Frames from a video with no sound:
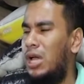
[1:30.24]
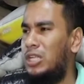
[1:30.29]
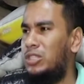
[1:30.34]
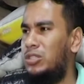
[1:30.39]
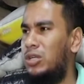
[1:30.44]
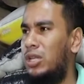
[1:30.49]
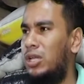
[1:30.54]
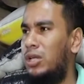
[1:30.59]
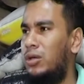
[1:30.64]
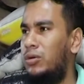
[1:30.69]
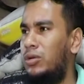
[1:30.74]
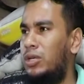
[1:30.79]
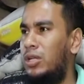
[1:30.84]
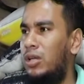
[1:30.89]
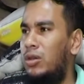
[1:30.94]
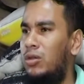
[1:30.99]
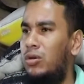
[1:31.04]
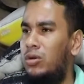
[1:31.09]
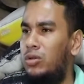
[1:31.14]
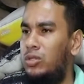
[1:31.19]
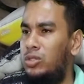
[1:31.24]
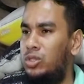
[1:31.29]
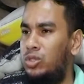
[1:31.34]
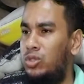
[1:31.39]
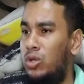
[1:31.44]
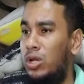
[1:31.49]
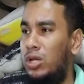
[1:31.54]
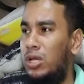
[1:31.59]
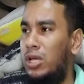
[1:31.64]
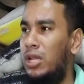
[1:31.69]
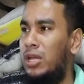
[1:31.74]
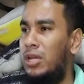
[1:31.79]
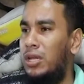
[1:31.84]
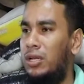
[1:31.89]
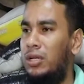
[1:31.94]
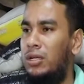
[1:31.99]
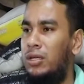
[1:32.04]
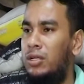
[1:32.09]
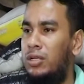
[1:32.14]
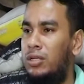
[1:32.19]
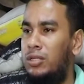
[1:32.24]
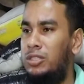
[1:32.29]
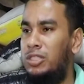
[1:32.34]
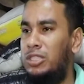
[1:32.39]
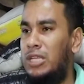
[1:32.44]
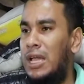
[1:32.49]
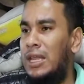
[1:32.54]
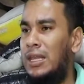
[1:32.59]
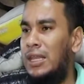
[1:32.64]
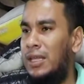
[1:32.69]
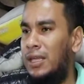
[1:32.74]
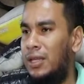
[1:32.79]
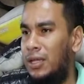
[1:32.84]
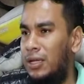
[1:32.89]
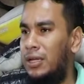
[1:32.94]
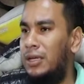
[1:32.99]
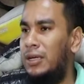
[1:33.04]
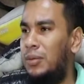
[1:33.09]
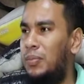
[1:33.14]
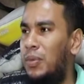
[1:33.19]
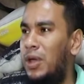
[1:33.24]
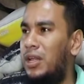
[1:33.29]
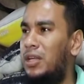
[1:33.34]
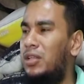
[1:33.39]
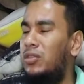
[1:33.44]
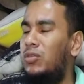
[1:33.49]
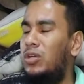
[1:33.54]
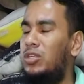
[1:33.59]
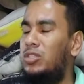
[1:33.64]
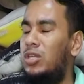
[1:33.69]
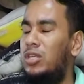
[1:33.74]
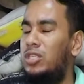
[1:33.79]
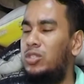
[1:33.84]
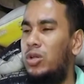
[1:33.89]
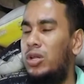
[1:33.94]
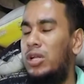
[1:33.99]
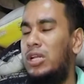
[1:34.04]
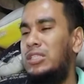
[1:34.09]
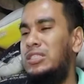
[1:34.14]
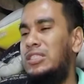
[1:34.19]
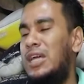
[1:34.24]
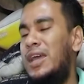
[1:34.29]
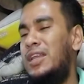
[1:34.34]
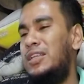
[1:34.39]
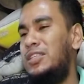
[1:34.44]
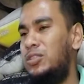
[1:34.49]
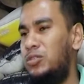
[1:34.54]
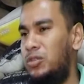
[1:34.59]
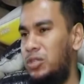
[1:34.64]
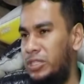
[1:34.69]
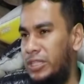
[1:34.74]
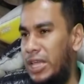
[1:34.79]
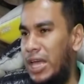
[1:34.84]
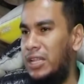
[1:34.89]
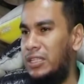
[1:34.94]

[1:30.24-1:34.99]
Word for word: আসলে ওইটা হলো সরকার চাইলে এটা পারে কিন্তু আসলে সরকার জানে যে যদি